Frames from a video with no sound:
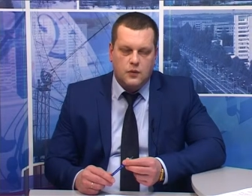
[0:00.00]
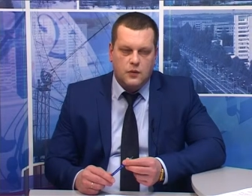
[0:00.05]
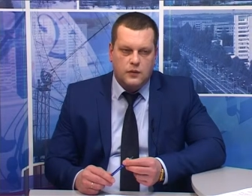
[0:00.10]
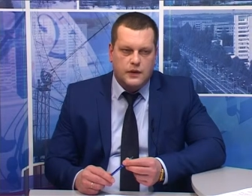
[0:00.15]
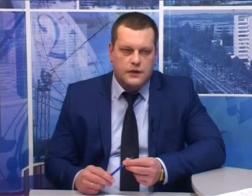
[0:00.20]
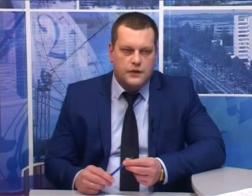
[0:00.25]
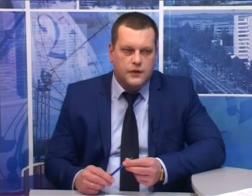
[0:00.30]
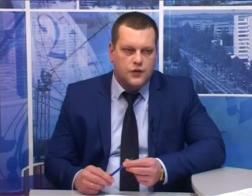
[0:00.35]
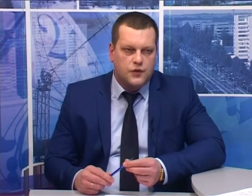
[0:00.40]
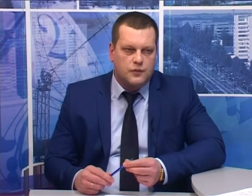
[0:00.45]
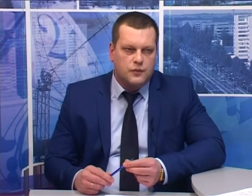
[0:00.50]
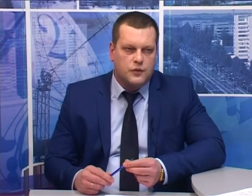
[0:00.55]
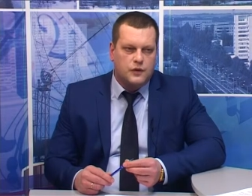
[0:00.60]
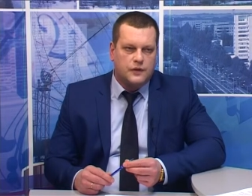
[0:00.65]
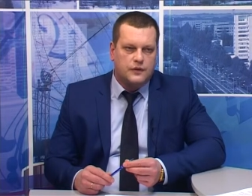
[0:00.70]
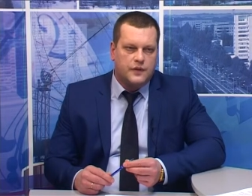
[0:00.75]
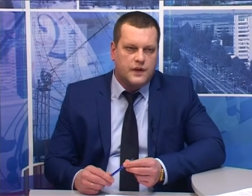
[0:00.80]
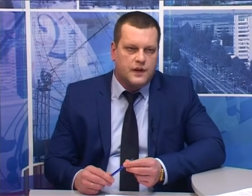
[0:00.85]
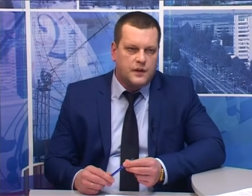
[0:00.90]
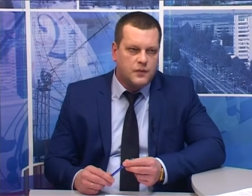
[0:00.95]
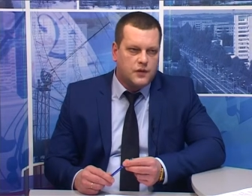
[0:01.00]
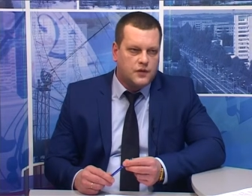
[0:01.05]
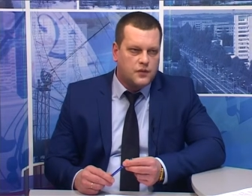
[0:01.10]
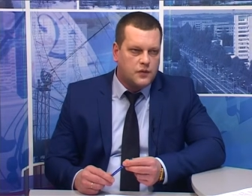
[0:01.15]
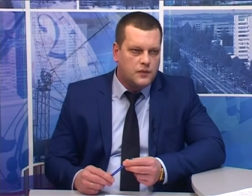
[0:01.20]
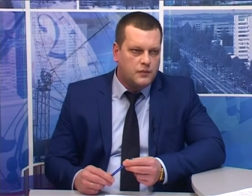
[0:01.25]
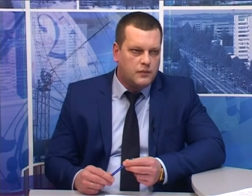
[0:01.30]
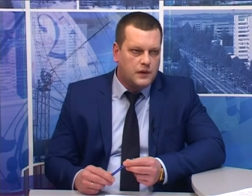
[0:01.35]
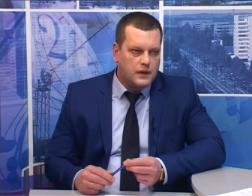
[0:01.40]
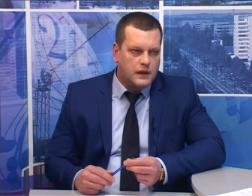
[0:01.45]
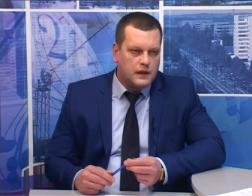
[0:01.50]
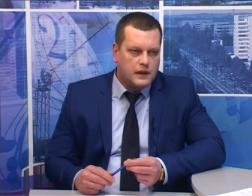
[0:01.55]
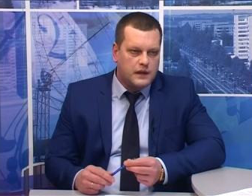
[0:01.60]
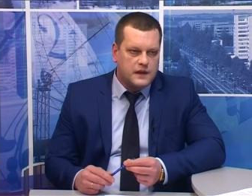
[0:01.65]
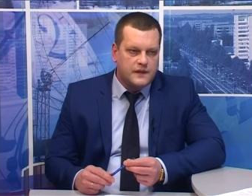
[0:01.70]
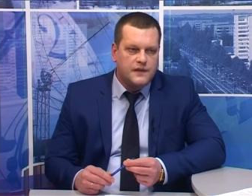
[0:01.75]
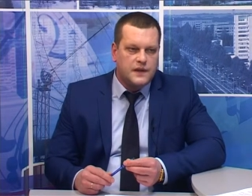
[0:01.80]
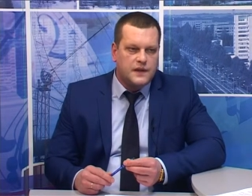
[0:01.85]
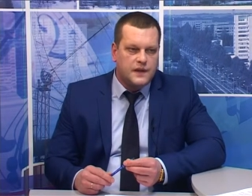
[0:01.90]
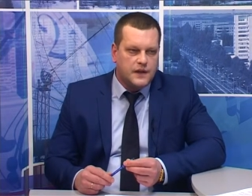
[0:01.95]
У нас еще будет время, чтобы
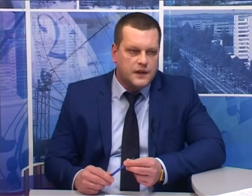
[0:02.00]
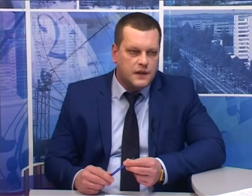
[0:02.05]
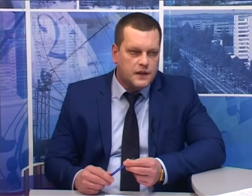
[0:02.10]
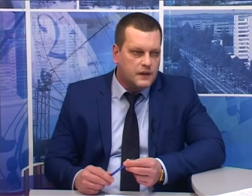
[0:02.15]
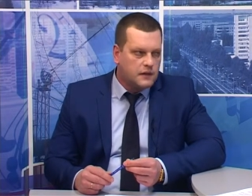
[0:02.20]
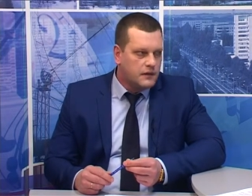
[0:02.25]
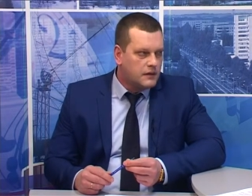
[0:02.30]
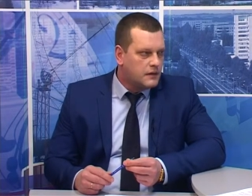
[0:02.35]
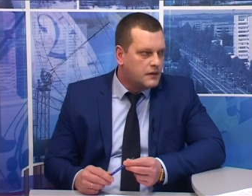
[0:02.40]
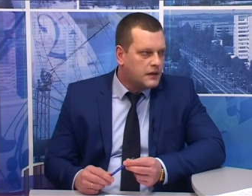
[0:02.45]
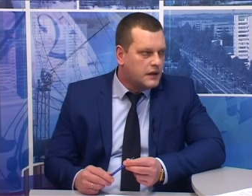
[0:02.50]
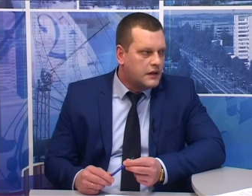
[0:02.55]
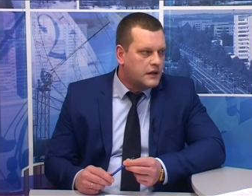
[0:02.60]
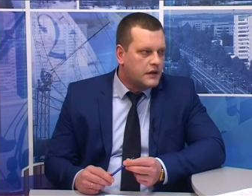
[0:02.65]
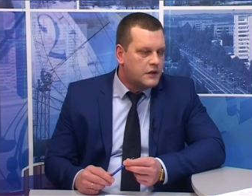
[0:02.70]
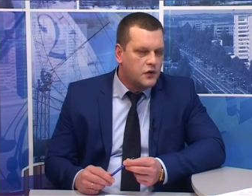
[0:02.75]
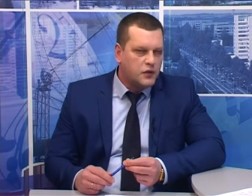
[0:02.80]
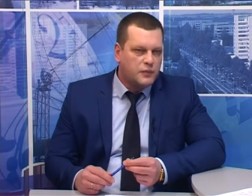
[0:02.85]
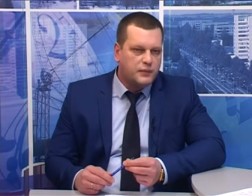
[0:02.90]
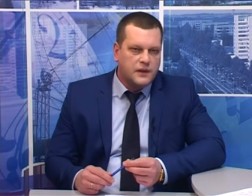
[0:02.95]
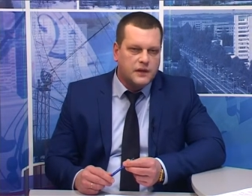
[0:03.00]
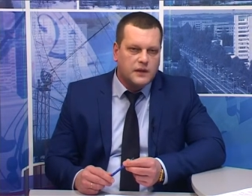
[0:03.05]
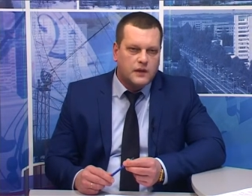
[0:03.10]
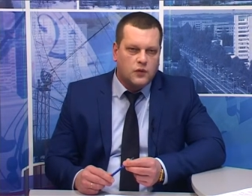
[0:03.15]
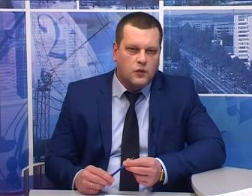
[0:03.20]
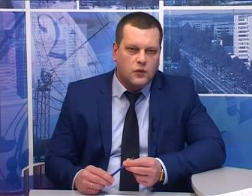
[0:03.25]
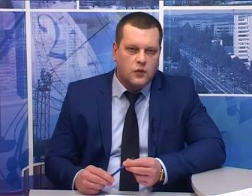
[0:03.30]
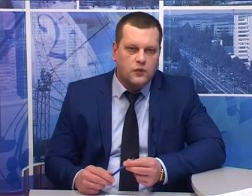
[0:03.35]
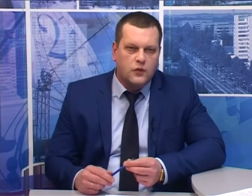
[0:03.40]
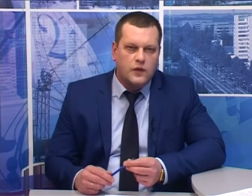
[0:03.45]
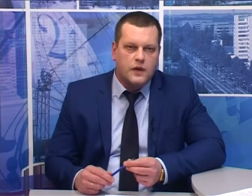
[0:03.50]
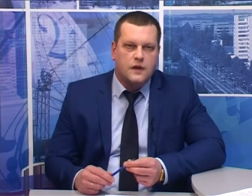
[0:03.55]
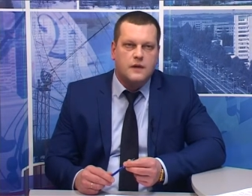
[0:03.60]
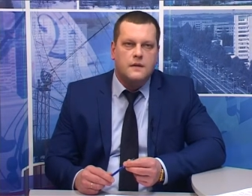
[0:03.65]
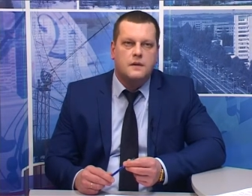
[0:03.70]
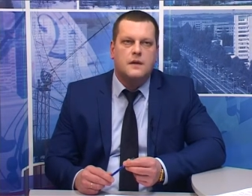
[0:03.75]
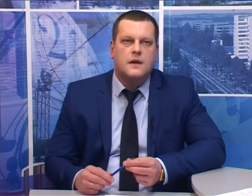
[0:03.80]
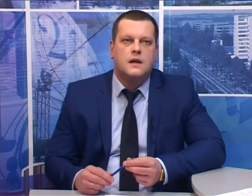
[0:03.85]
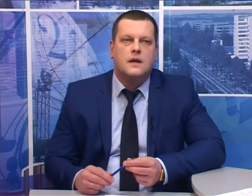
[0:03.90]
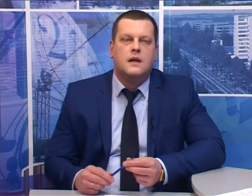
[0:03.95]
осветить, как идет подготовка
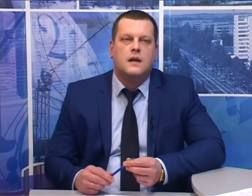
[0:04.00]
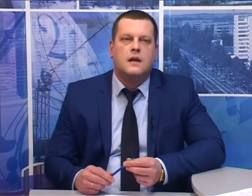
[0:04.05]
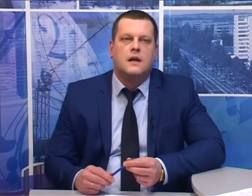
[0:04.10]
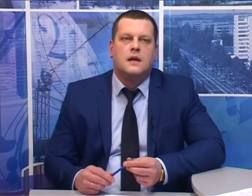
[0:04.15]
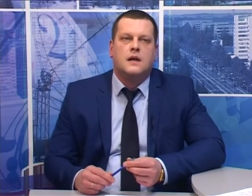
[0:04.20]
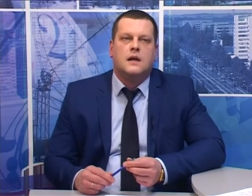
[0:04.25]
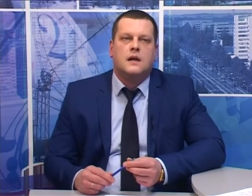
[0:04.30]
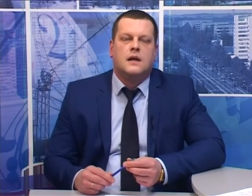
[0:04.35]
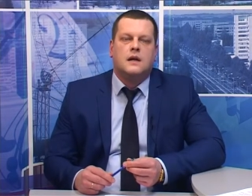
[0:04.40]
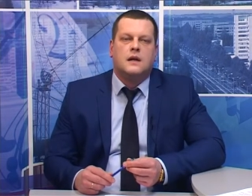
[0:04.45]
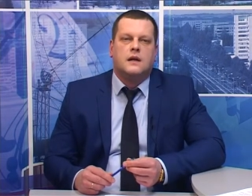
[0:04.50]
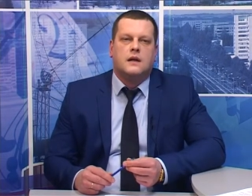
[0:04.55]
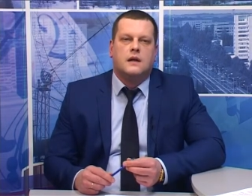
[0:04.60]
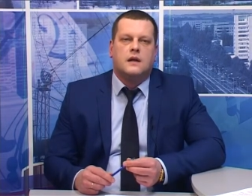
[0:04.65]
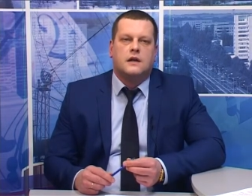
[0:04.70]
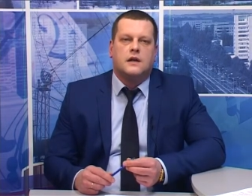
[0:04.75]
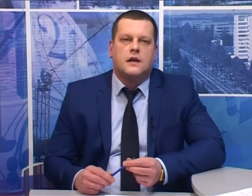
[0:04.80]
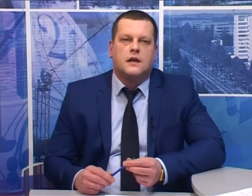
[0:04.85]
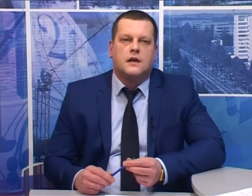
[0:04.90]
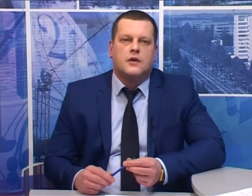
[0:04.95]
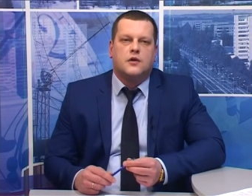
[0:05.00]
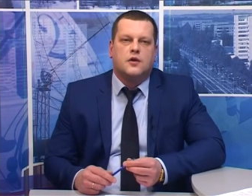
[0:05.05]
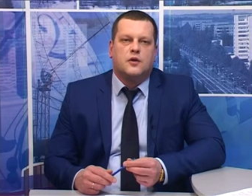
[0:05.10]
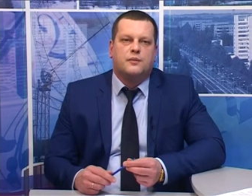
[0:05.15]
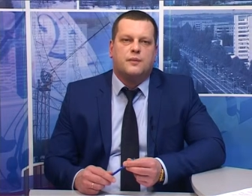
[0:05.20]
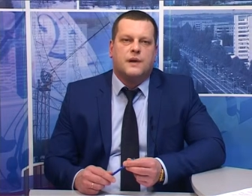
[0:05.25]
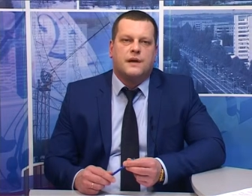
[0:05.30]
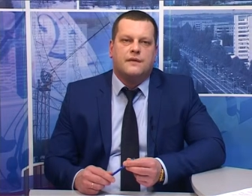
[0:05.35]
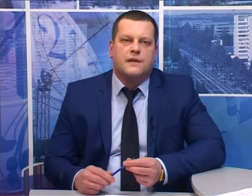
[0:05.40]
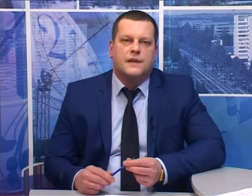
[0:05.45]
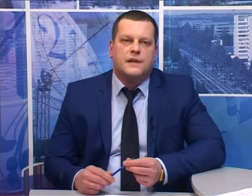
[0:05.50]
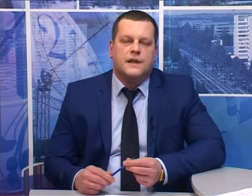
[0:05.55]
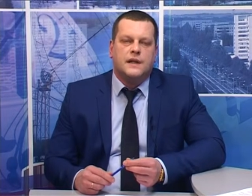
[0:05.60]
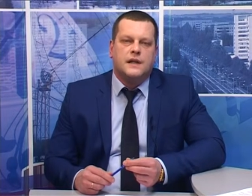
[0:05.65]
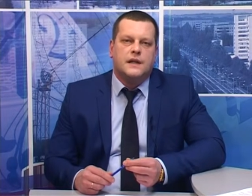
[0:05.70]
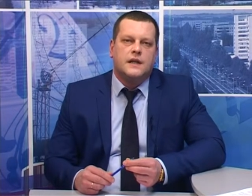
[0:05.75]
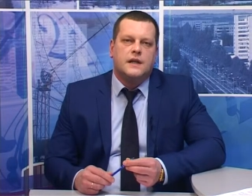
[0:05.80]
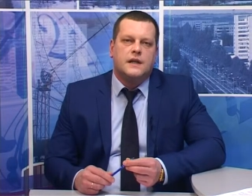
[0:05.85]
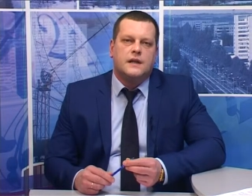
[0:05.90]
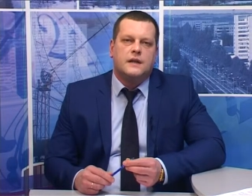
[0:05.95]
а, как идет
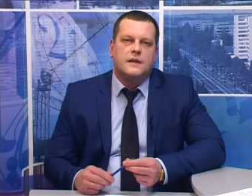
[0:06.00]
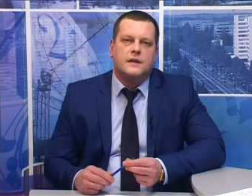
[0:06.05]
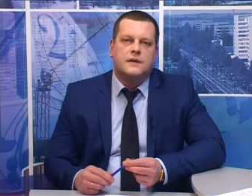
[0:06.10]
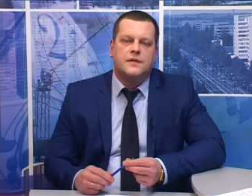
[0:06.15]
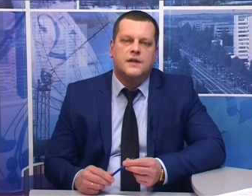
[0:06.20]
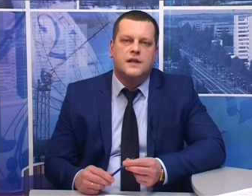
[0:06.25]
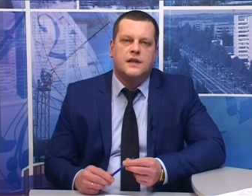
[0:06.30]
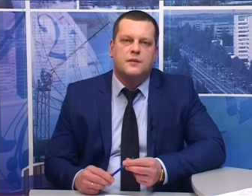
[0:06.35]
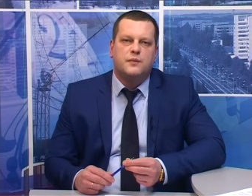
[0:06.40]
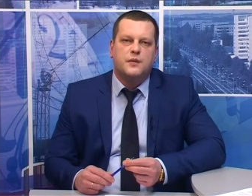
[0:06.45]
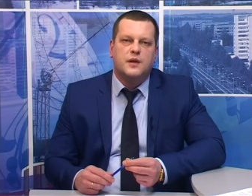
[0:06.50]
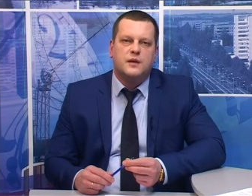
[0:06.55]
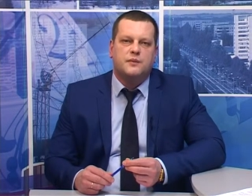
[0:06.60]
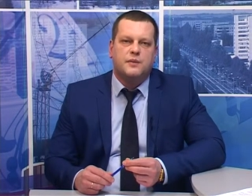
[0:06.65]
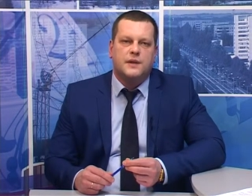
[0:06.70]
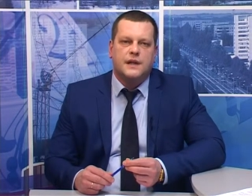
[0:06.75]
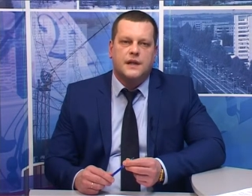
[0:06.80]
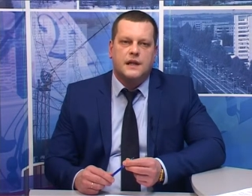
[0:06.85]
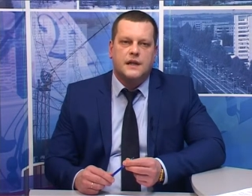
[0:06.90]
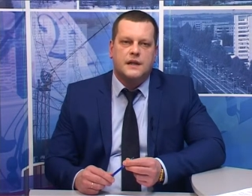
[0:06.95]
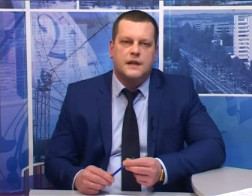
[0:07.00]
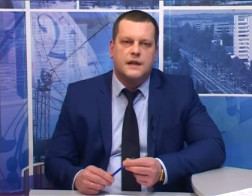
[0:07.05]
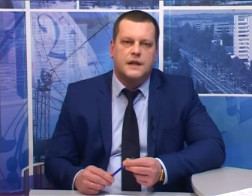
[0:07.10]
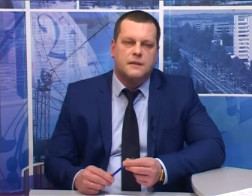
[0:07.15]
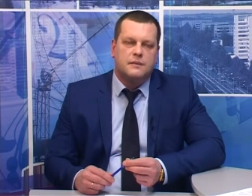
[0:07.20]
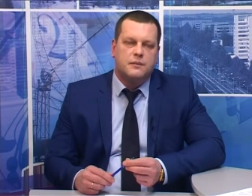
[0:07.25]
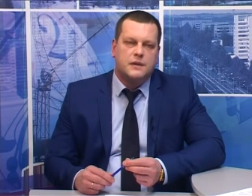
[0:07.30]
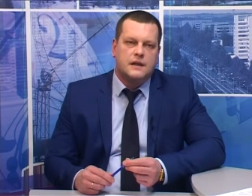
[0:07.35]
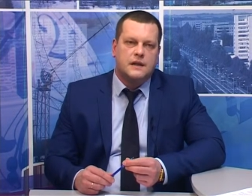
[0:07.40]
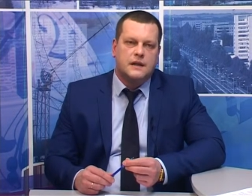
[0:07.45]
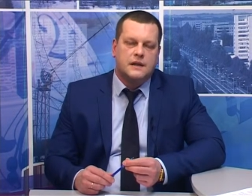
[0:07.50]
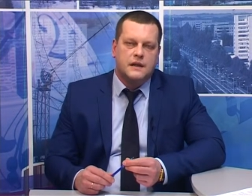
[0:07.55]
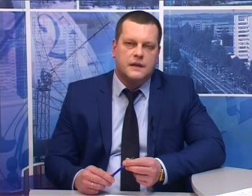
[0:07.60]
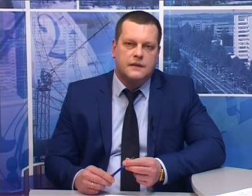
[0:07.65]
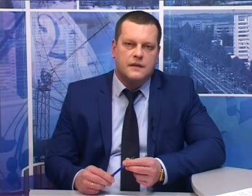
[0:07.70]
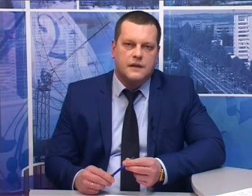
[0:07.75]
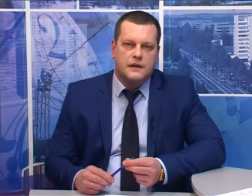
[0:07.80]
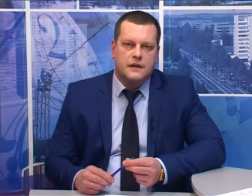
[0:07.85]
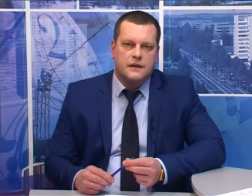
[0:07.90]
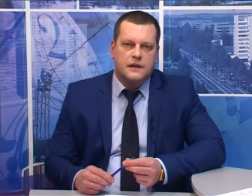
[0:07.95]
проведение всех мероприятий
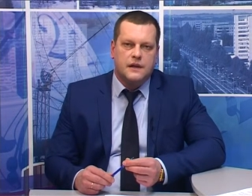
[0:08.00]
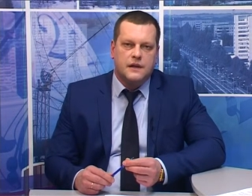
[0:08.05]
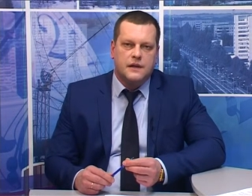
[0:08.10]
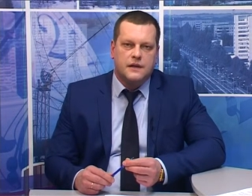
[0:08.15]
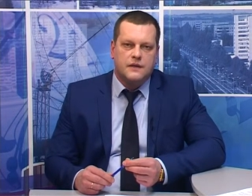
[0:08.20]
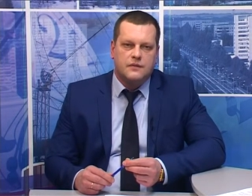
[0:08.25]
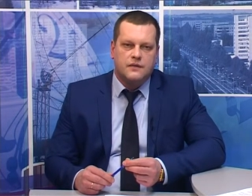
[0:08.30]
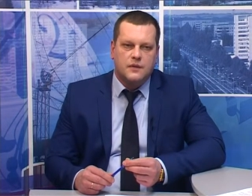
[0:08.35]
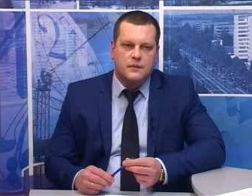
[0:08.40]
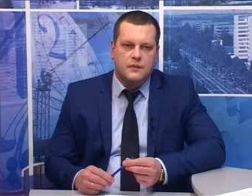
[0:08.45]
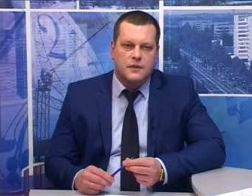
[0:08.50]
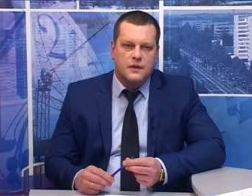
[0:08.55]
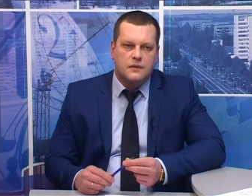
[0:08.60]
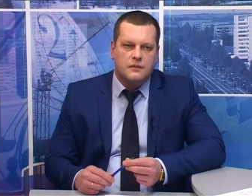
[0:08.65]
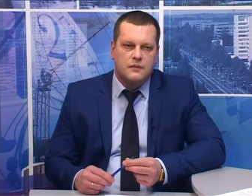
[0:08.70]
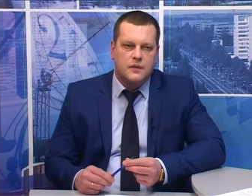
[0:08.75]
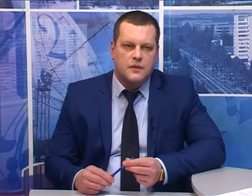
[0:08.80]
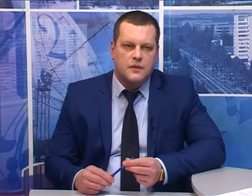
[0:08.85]
подготовительных к этим выборам.